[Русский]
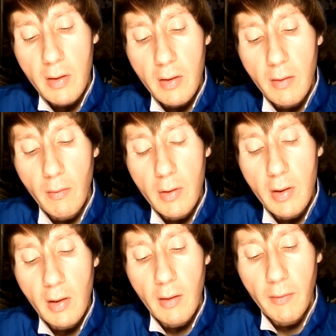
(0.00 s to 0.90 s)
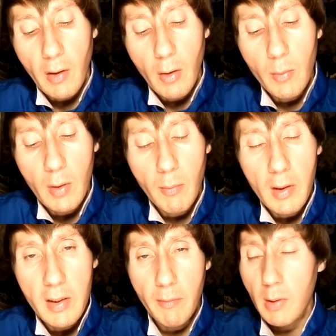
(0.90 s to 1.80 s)
его тело в каком-то
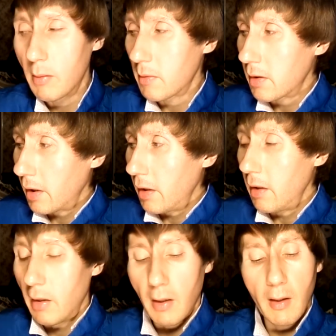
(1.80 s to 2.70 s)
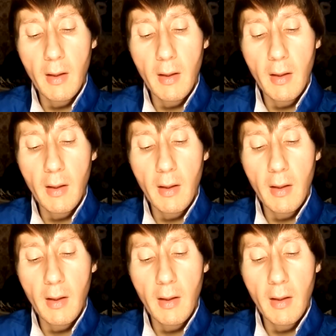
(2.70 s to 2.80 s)
бальзамирном состоянии